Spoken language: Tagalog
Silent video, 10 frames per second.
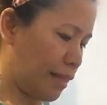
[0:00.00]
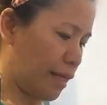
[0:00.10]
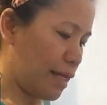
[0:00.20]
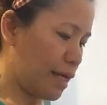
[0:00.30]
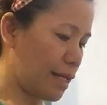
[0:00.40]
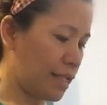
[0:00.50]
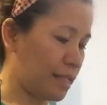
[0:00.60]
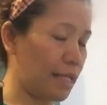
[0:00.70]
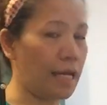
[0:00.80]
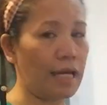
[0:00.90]
Kailangan
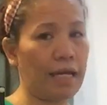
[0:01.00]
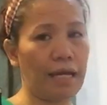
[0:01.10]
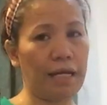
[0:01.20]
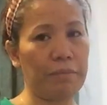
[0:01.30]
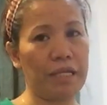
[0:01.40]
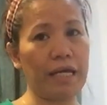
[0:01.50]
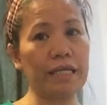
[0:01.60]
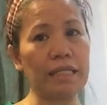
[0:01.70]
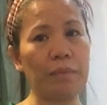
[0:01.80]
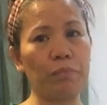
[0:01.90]
natin ay alamin.
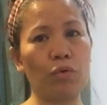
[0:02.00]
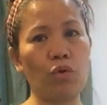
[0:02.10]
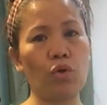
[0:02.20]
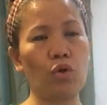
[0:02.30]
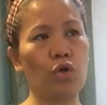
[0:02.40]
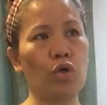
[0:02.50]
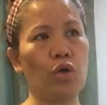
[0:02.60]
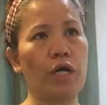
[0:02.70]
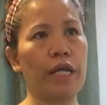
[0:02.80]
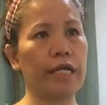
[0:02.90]
Ang hindi ko
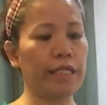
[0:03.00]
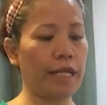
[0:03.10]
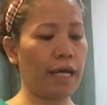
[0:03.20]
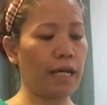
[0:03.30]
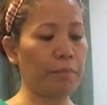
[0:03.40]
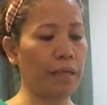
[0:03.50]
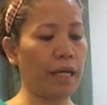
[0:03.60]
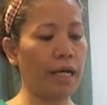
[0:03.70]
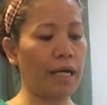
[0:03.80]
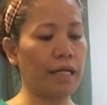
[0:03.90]
natin alam,
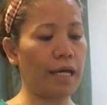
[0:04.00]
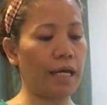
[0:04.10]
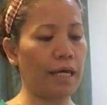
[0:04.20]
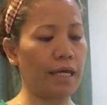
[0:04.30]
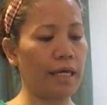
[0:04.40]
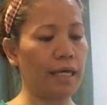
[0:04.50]
kailangan ay